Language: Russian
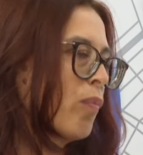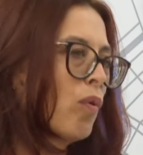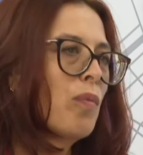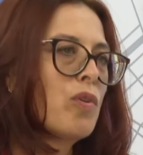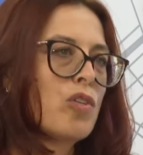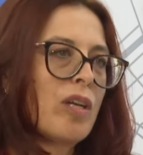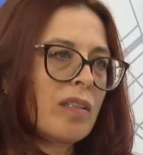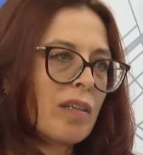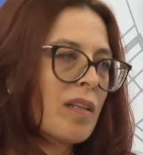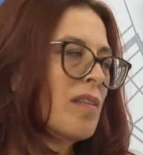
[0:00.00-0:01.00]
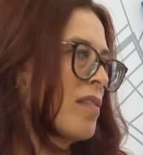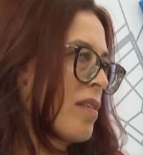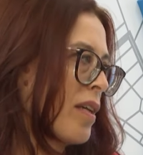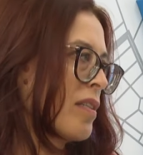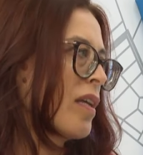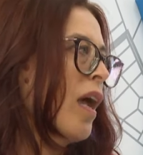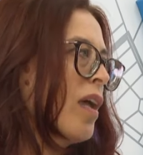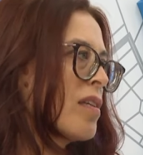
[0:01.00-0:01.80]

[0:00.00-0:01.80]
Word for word: помощи открыть здесь.